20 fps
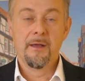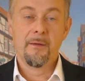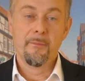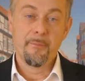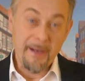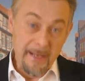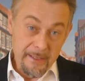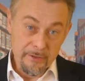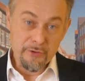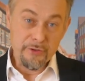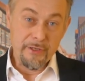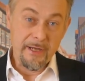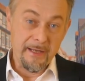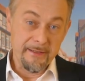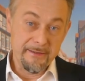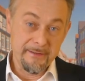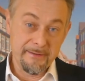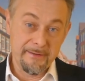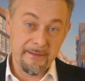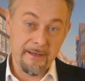Bald
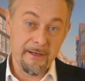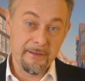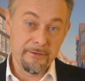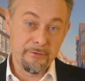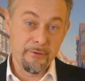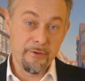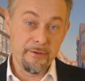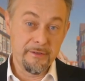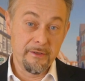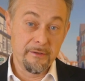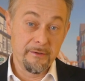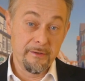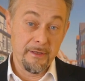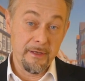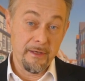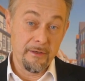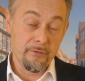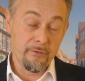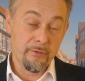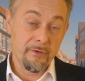startet der
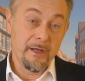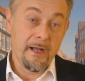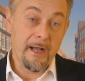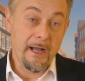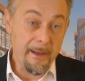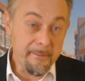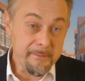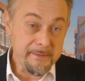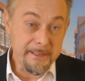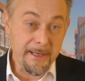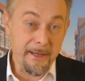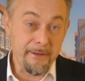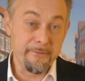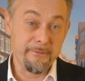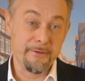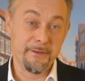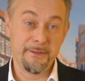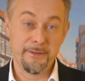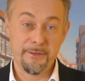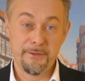Akteurdialog, haben Sie ein
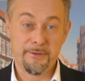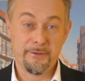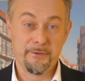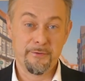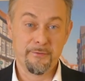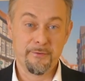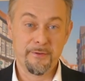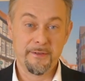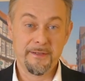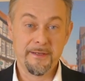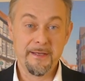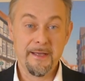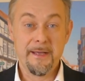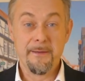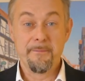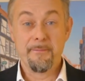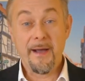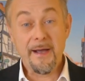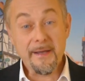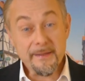wenig Geduld.
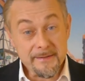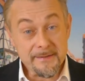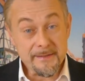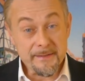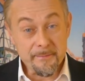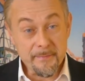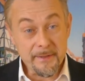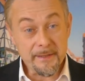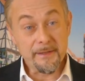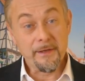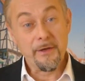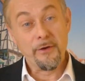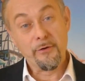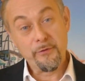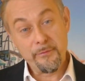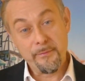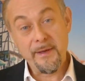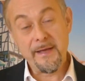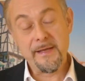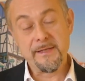Machen Sie mit
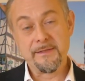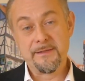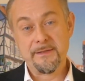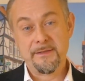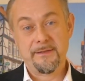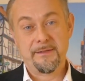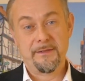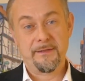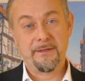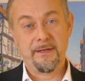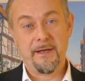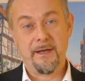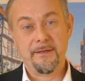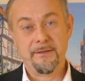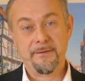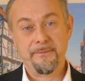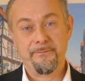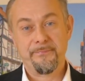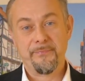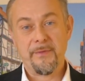und melden Sie sich
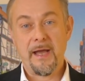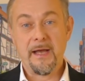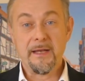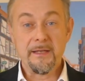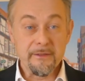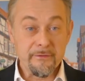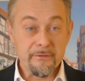an. Alle